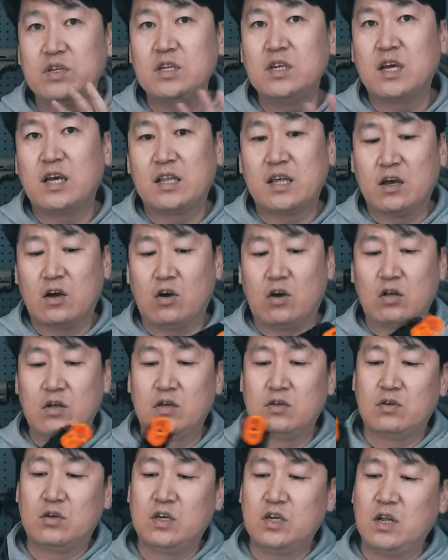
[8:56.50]
느리게 돼요
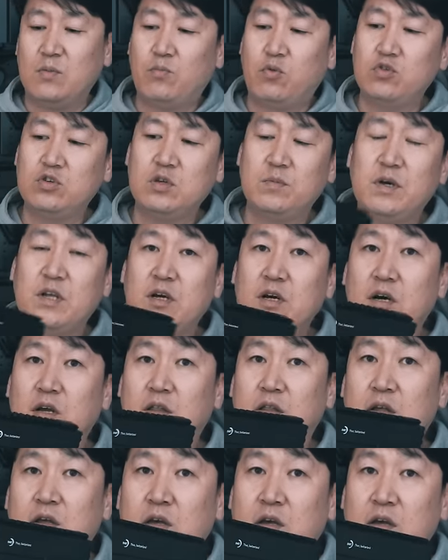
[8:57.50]
이렇게 보시면은